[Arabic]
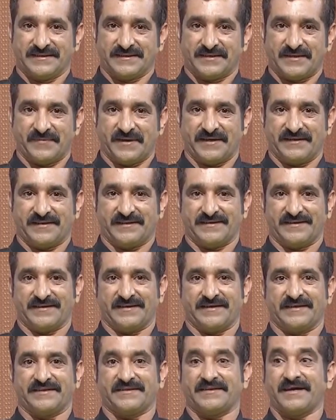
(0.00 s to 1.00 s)
طبعا
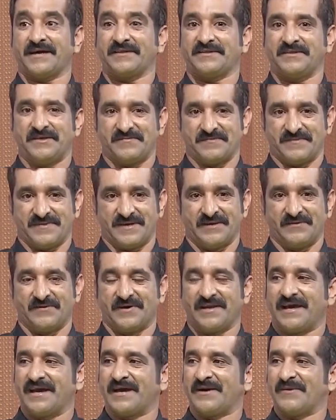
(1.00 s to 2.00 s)
آه، تقديم
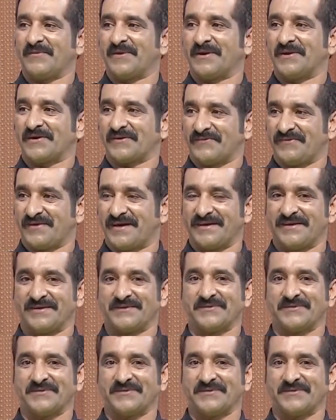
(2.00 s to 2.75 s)
الولاء والعرفان